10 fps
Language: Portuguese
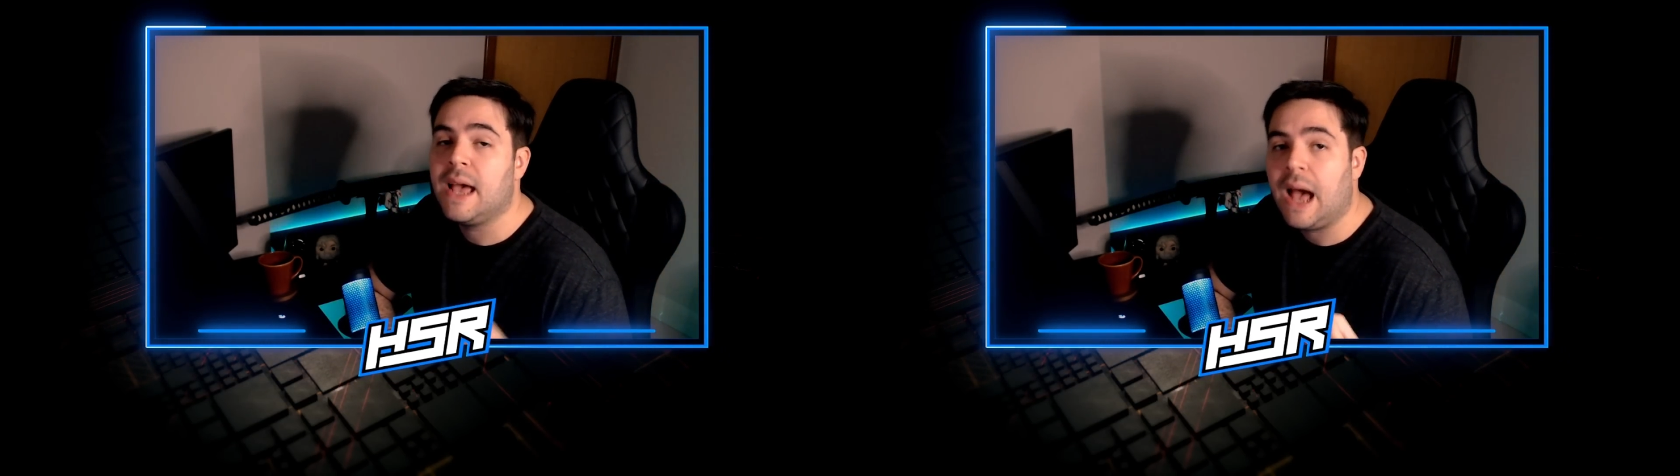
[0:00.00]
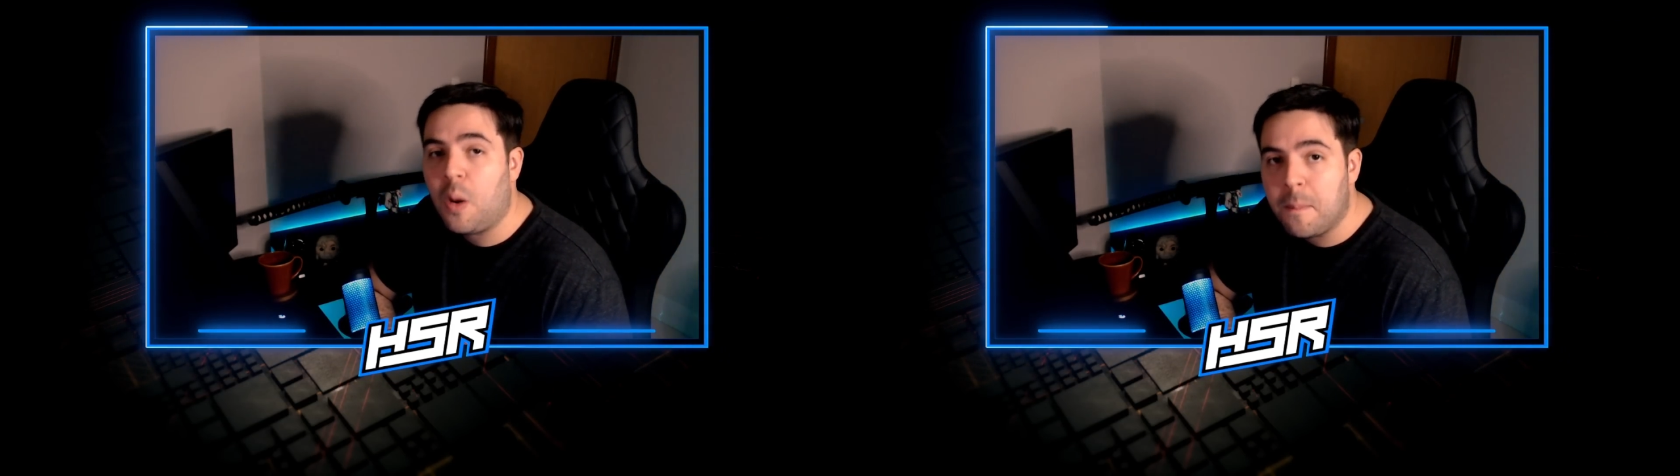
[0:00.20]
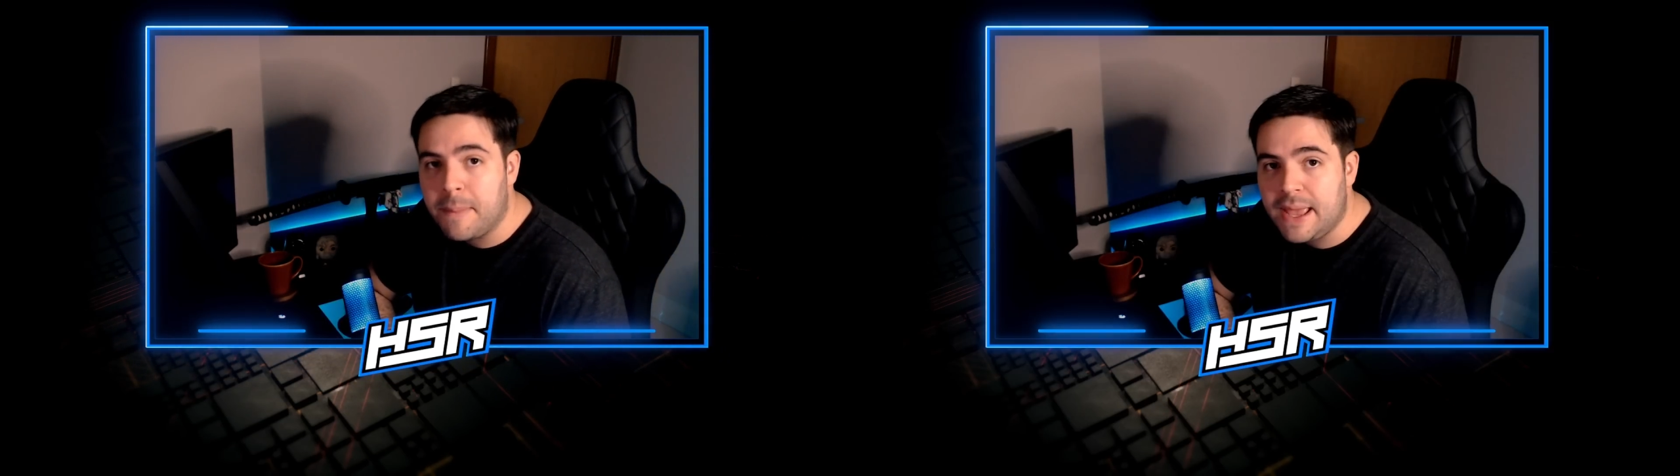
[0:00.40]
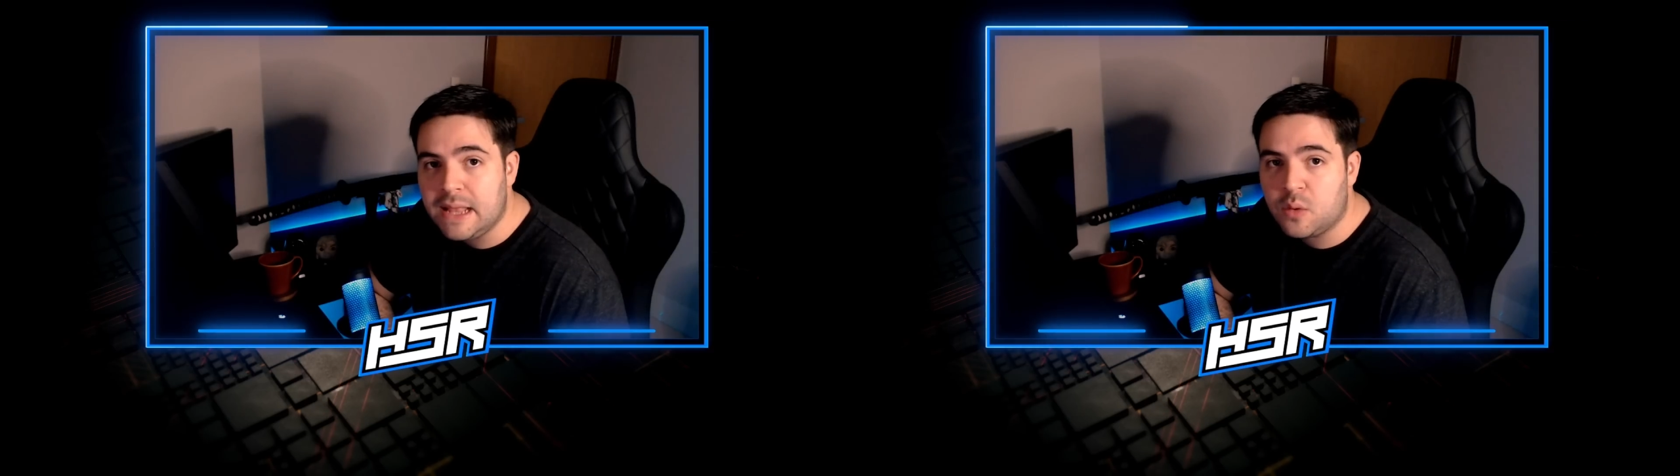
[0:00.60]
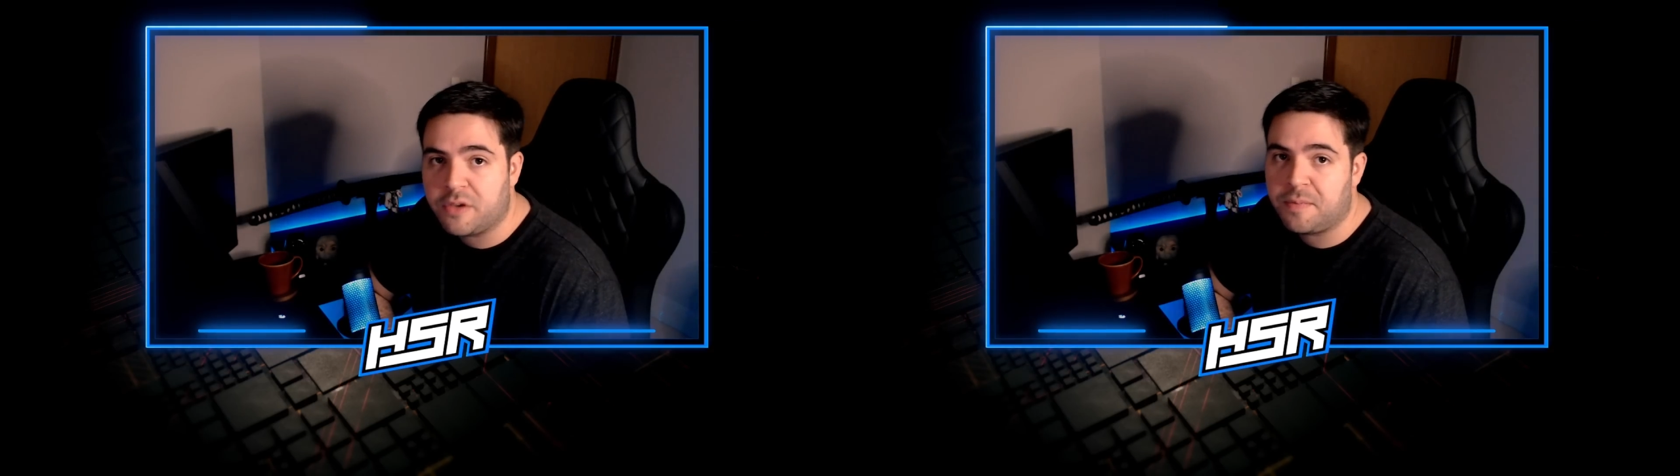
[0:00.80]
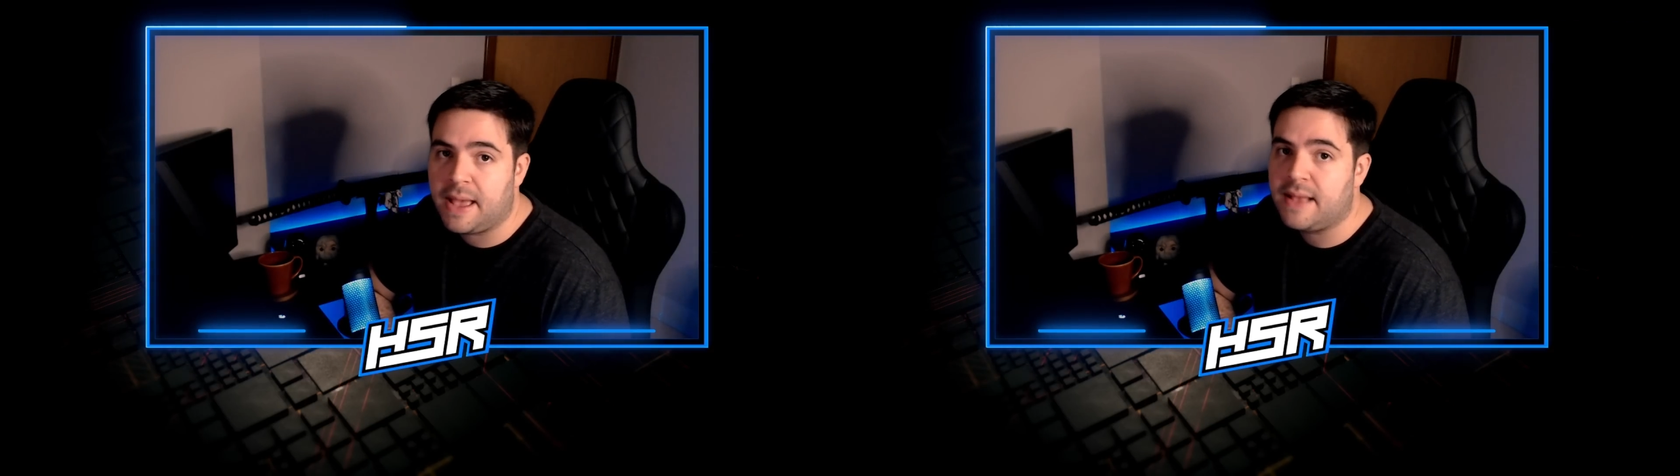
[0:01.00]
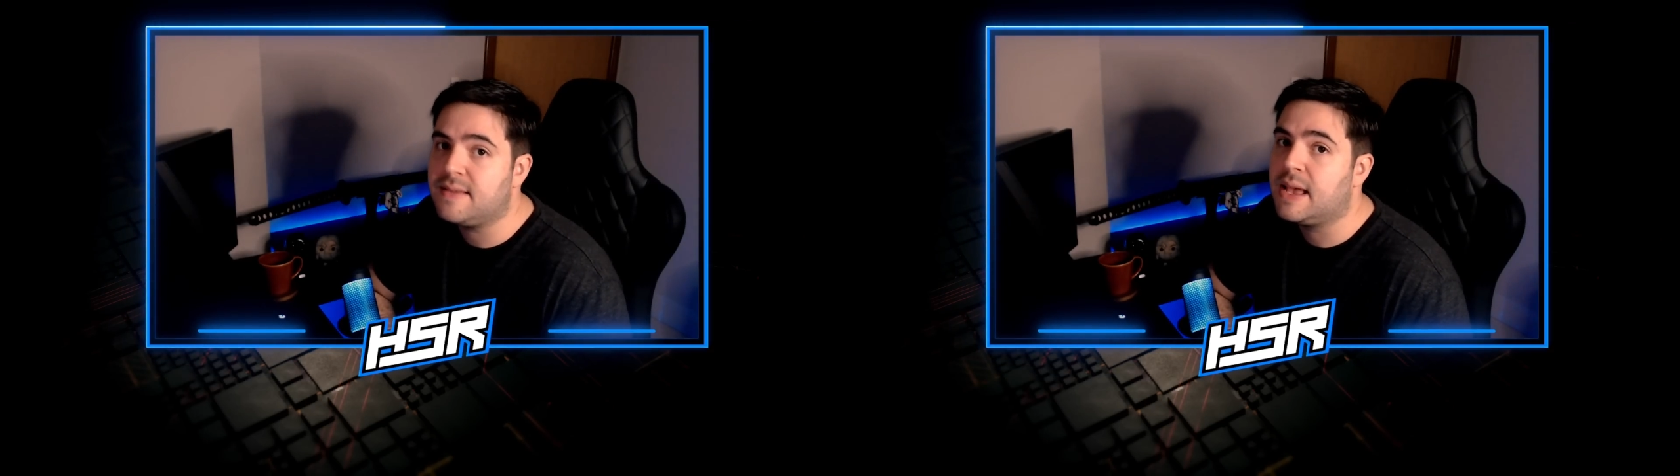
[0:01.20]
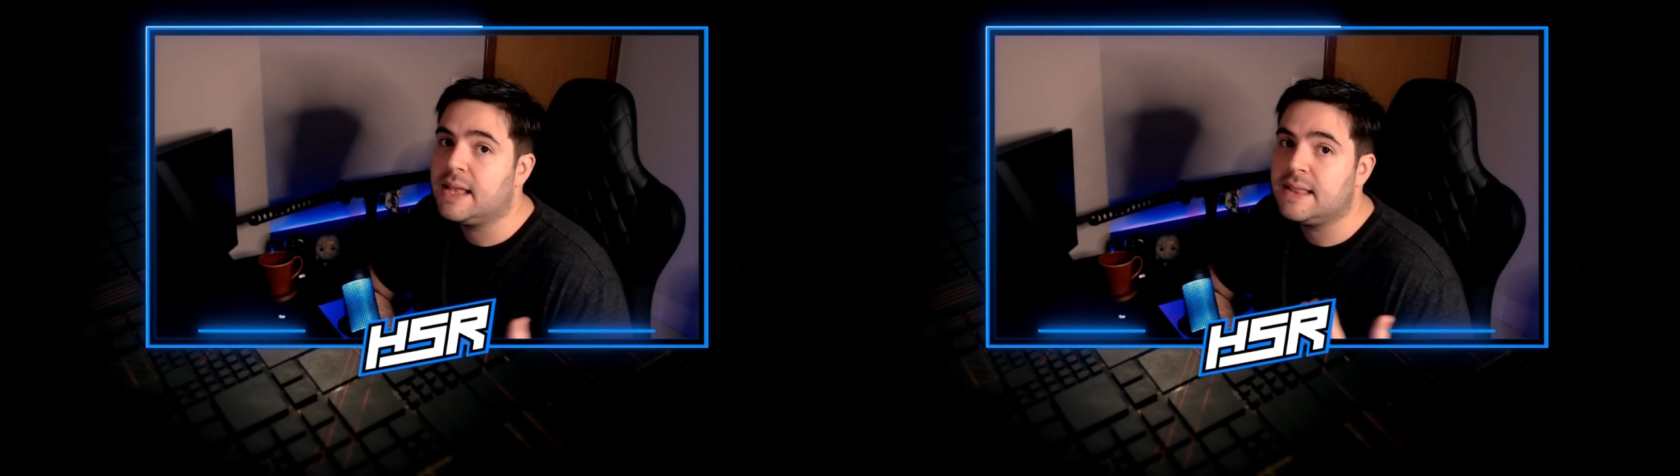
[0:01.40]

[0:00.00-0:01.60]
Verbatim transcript: aumenta o FPS,